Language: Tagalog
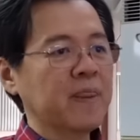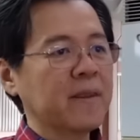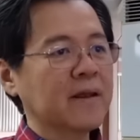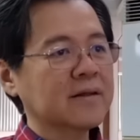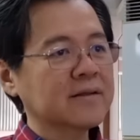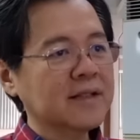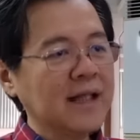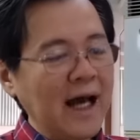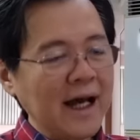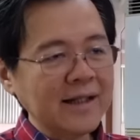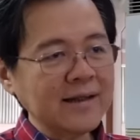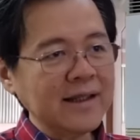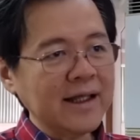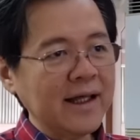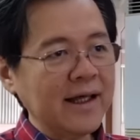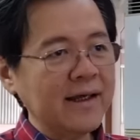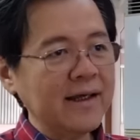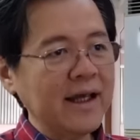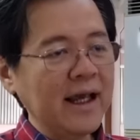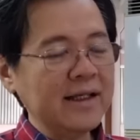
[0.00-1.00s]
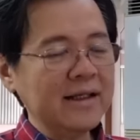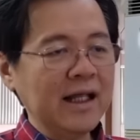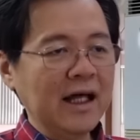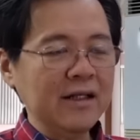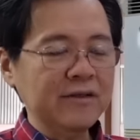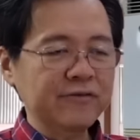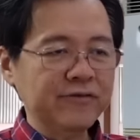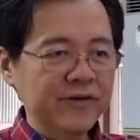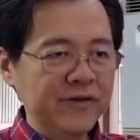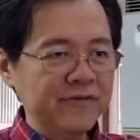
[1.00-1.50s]
Dati,
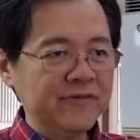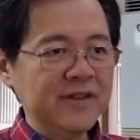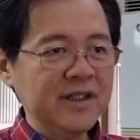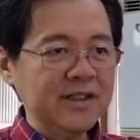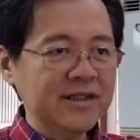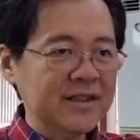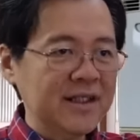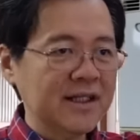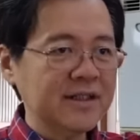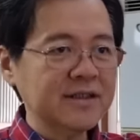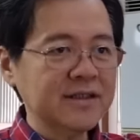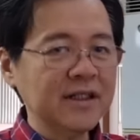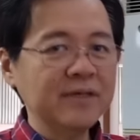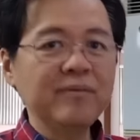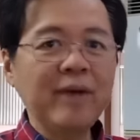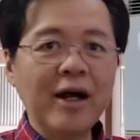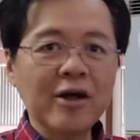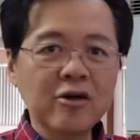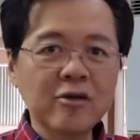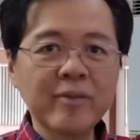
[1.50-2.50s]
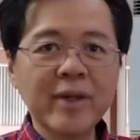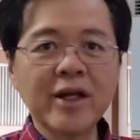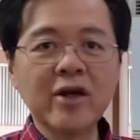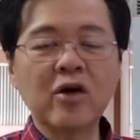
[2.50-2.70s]
edad 50-60 bago may